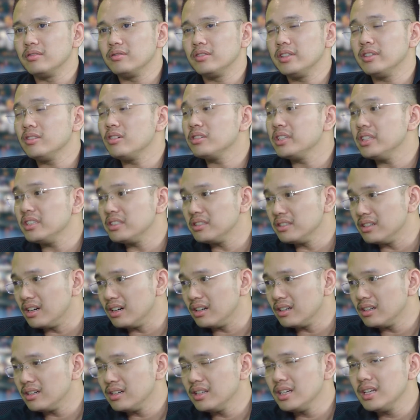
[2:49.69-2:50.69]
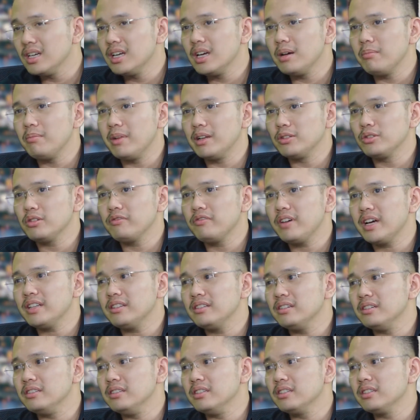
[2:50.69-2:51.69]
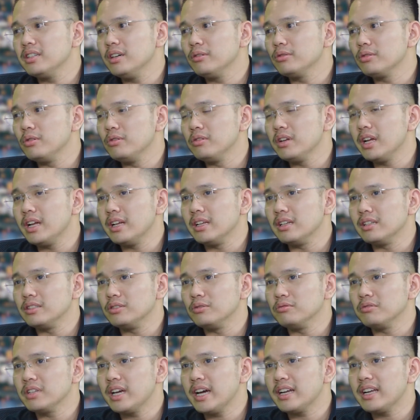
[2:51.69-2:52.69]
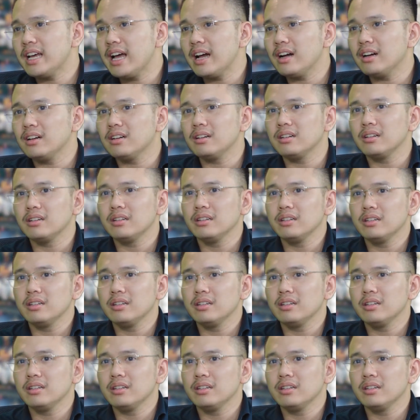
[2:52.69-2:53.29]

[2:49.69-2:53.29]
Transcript: thì do thị trường, mà xuất phát từ những yếu tố là chúng ta đang